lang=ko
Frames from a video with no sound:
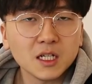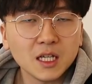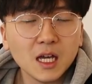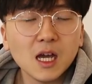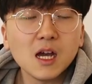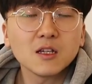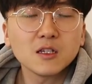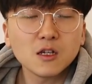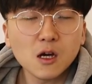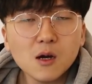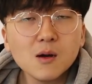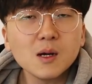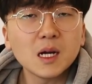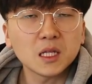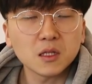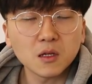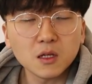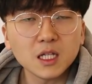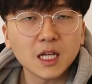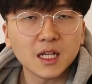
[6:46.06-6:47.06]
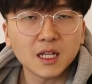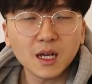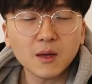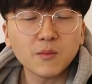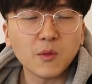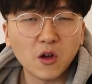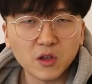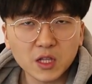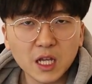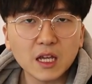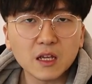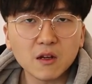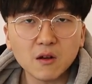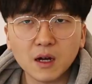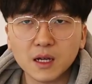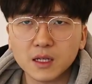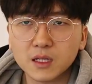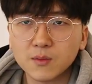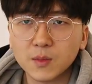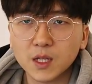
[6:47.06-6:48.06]
그냥 처음 갔던 자리가 명당인 것
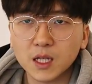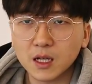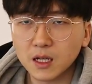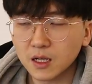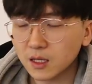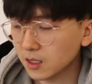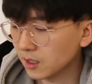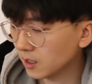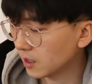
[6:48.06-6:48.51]
같습니다